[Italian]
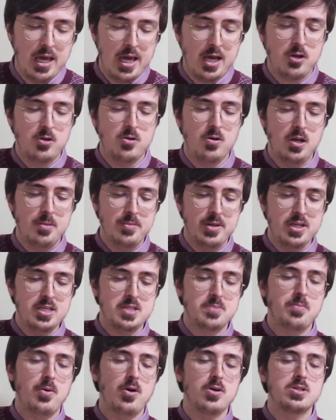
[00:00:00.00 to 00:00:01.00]
Ecco, la mia
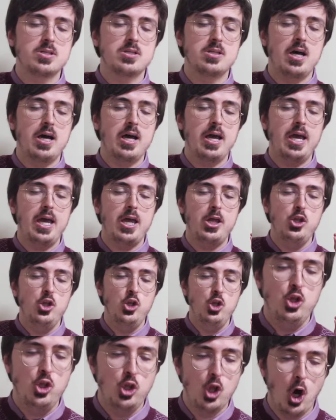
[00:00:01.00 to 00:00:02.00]
risposta è
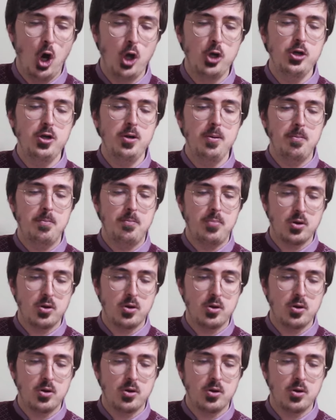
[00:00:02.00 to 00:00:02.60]
non